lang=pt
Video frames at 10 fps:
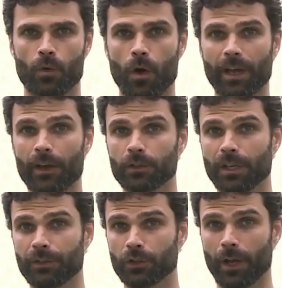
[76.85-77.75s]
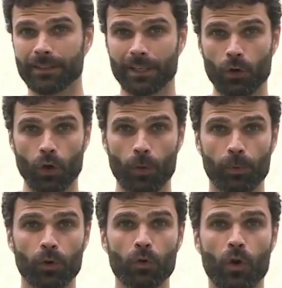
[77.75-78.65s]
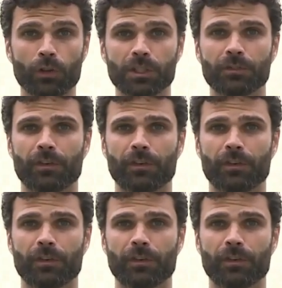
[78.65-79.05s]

Qualquer outra vitória tricolor por um gol de